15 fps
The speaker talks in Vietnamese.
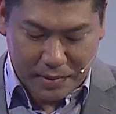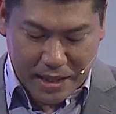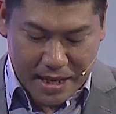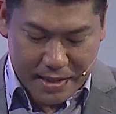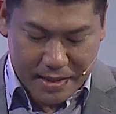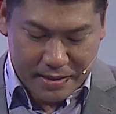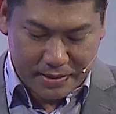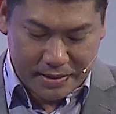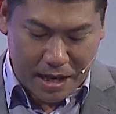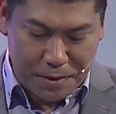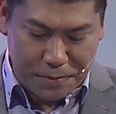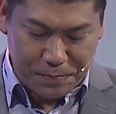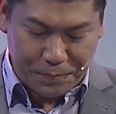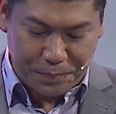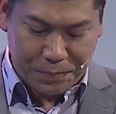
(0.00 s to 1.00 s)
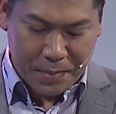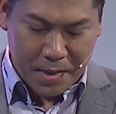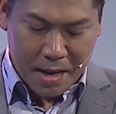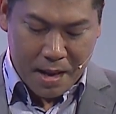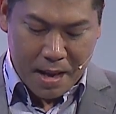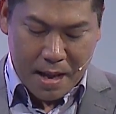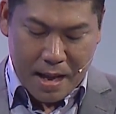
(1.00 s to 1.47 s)
ta như sau.
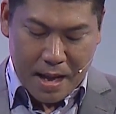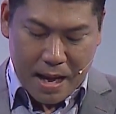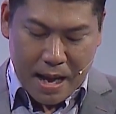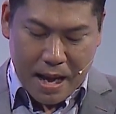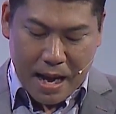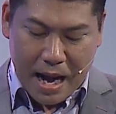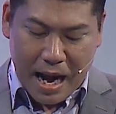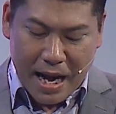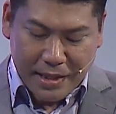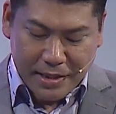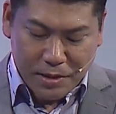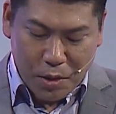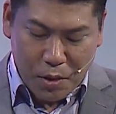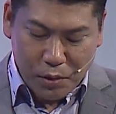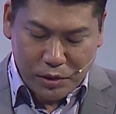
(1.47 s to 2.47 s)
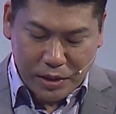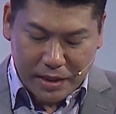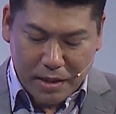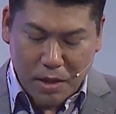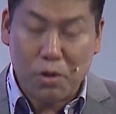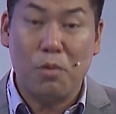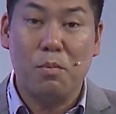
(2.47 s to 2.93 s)
ISO
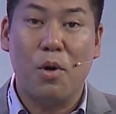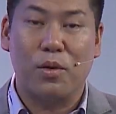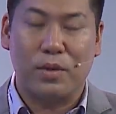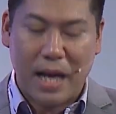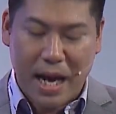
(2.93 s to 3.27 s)
9001